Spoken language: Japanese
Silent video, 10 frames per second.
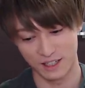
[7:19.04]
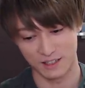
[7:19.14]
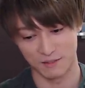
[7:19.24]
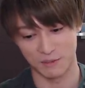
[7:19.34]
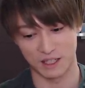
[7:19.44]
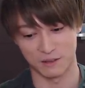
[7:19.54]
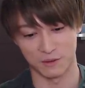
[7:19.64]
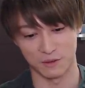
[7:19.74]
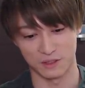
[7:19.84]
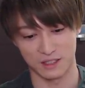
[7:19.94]
まあで
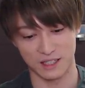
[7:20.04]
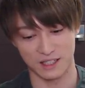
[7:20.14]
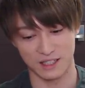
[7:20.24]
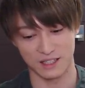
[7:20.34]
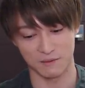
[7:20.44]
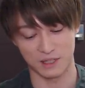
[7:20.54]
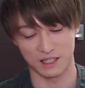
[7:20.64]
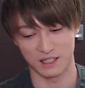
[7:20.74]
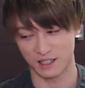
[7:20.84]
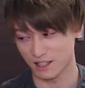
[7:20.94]
も、最近、
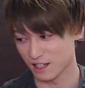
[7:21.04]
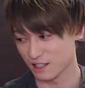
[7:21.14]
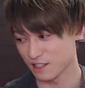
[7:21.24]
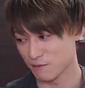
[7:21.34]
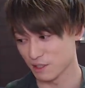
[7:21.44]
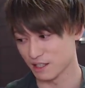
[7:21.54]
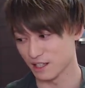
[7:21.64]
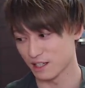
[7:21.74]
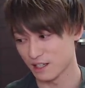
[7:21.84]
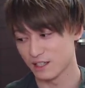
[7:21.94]
まあなんか改め
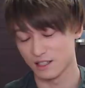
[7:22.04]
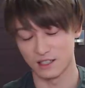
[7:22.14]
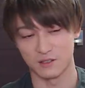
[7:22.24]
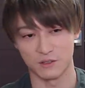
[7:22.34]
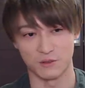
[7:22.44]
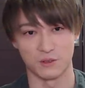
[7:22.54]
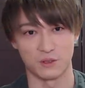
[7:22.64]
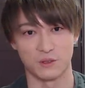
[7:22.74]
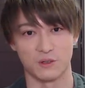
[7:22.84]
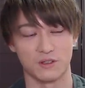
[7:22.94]
て、そういうの本
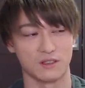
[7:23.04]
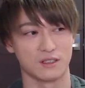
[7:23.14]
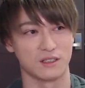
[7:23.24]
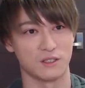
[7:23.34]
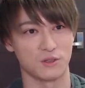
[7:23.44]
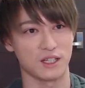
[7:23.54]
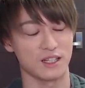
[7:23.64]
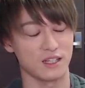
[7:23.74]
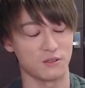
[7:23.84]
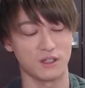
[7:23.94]
当、気をつ
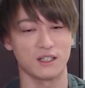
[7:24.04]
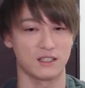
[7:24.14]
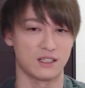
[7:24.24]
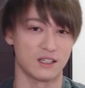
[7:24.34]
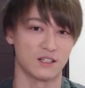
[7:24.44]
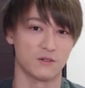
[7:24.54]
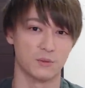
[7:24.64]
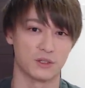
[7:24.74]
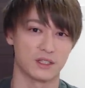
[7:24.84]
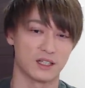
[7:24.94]
けないとなって
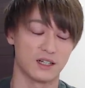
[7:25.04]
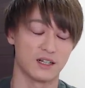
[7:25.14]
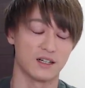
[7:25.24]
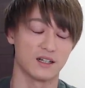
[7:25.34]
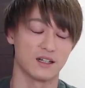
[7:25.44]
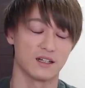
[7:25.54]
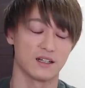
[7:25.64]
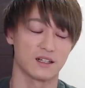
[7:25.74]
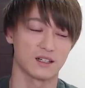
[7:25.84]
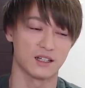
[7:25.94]
思っ
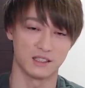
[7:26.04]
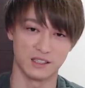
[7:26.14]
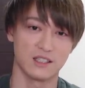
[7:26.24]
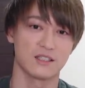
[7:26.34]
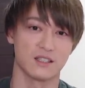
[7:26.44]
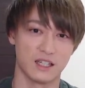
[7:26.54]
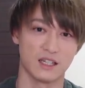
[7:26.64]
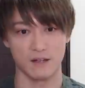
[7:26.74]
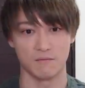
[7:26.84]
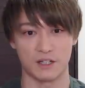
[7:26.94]
た感じです
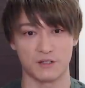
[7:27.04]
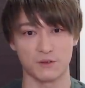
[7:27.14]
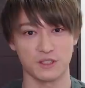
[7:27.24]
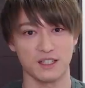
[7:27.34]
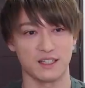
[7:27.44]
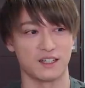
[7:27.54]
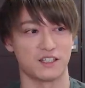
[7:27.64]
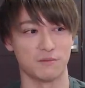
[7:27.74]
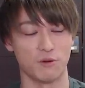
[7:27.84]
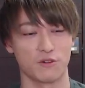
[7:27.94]
ね。まあ極端な
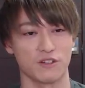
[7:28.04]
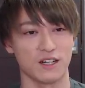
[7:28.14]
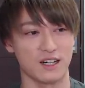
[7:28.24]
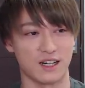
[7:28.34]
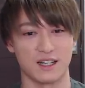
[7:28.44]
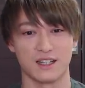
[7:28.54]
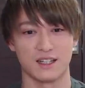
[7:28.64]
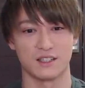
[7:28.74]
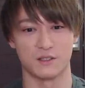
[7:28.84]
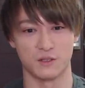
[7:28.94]
話、僕が
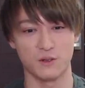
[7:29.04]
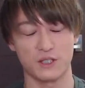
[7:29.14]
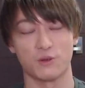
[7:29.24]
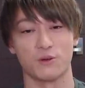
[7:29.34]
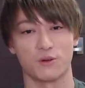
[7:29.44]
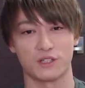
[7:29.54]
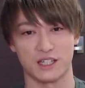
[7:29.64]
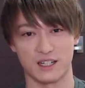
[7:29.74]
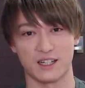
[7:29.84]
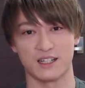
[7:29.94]
すごい登録
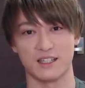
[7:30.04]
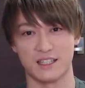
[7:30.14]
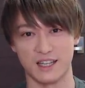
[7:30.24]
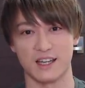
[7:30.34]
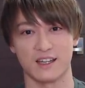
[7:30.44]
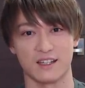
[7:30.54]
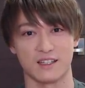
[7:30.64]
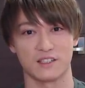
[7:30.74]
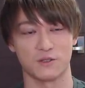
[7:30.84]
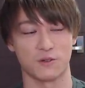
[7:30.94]
者いて、
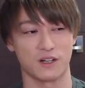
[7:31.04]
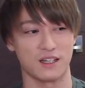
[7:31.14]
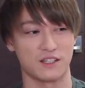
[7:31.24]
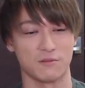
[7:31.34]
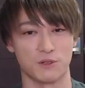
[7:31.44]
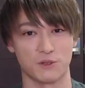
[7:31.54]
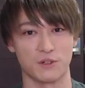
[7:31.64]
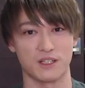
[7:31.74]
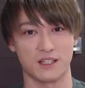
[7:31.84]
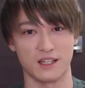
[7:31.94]
視聴回数も
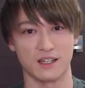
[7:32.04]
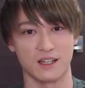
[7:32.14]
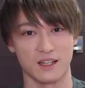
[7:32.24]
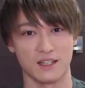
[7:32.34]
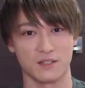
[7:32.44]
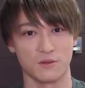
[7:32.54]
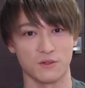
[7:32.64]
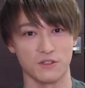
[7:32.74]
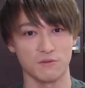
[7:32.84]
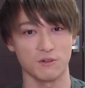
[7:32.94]
取れて、
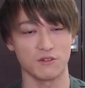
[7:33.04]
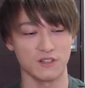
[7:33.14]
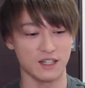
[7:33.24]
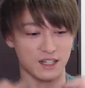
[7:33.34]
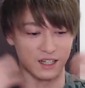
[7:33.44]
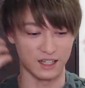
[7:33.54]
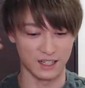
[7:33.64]
そういう僕が、